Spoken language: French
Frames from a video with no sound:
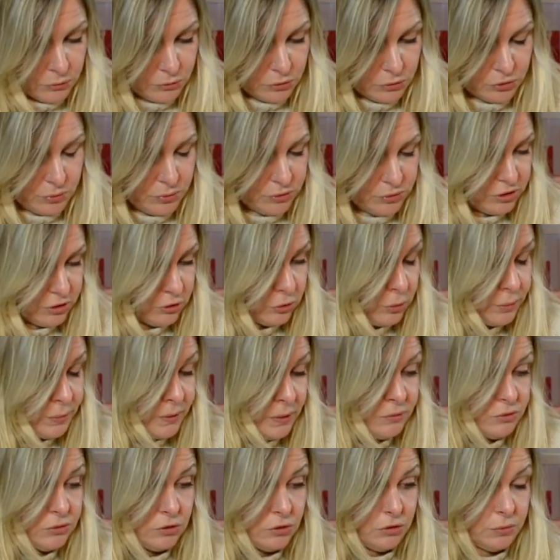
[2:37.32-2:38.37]
euh, franchement, c'est trop
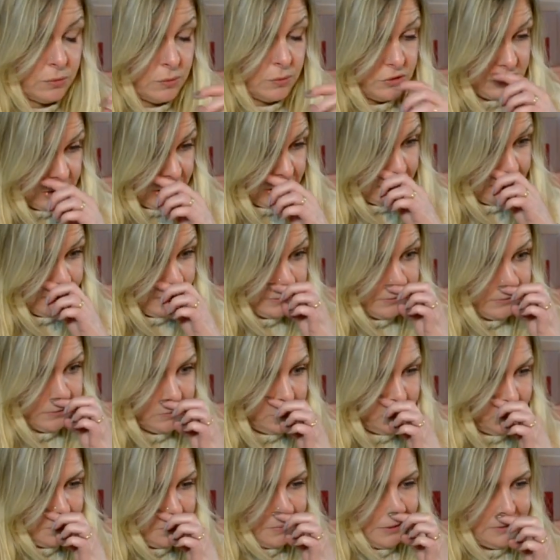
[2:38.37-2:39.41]
bien parce qu'en ce moment, j'arrête pas de
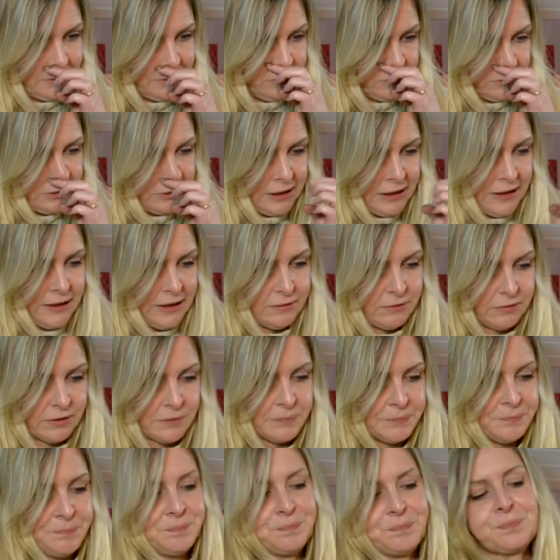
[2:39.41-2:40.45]
me badigeonner les lèvres.
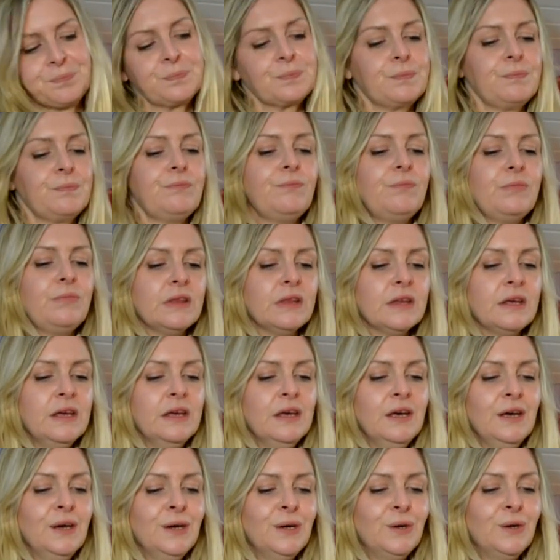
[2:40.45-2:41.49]

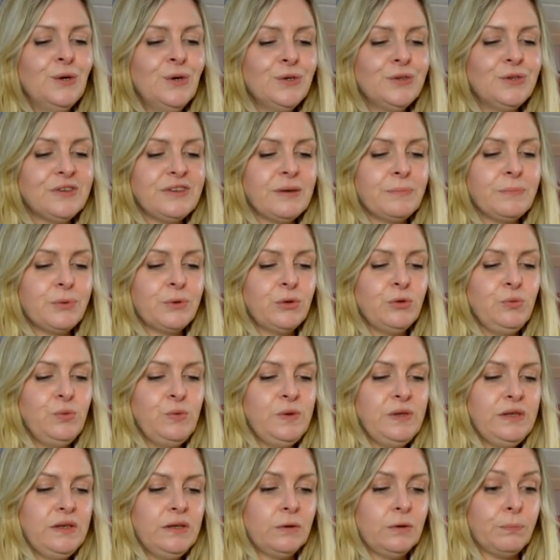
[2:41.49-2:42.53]
Le deuxième
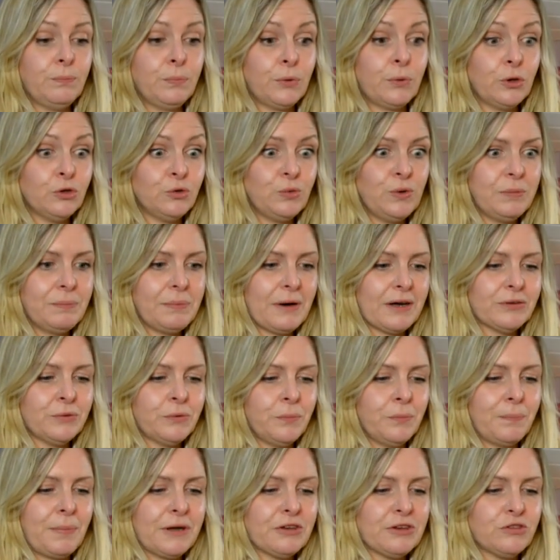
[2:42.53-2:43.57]
produit, produit
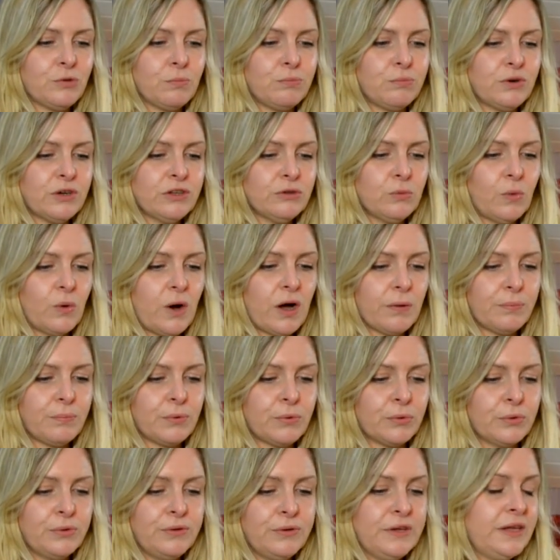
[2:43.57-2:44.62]
pardon, patch point noir
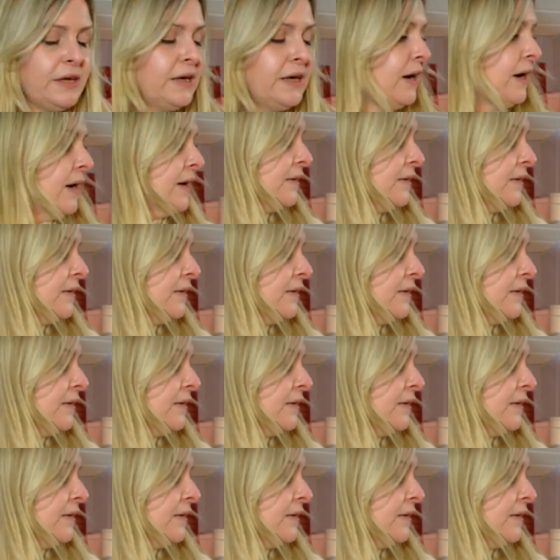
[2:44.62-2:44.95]
pour le nez